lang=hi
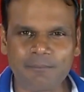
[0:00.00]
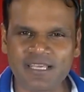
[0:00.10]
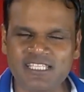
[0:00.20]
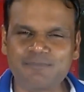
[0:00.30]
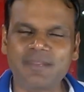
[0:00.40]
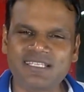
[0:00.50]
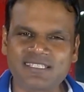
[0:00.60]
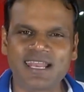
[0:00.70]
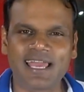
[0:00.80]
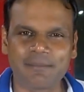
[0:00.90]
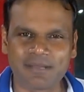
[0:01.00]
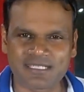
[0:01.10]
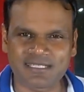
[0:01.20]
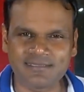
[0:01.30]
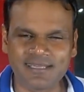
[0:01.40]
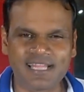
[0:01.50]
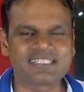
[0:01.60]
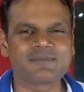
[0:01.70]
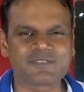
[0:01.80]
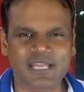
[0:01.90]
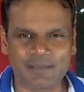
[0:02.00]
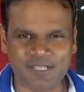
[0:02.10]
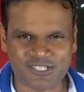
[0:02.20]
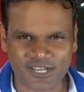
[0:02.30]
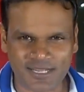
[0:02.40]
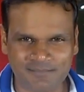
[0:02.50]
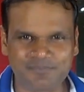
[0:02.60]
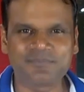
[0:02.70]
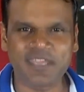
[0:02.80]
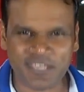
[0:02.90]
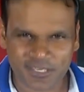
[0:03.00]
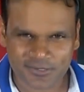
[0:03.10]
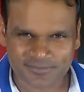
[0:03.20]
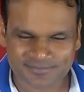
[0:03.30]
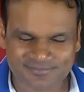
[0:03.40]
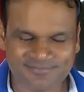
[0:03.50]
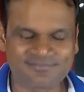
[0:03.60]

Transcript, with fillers: प्लीज प्रेस द लाइक बटन एंड सब्सक्राइब द चैनल थैंक यू